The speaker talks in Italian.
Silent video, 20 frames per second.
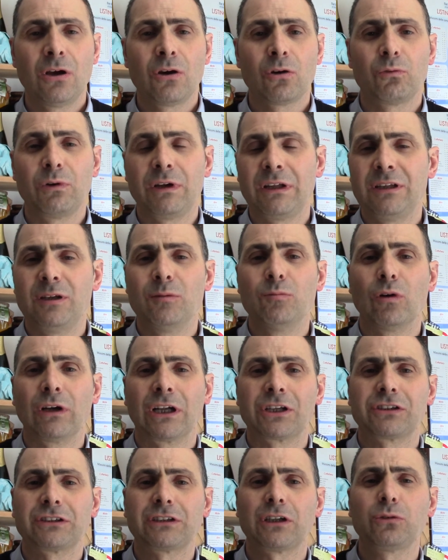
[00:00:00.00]
Quindi
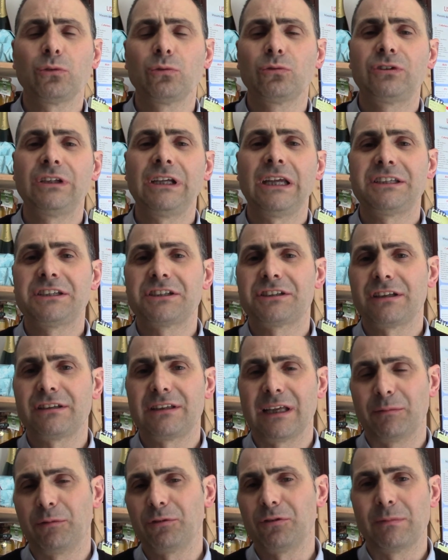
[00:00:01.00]
buona giornata a tutti, ci sentiamo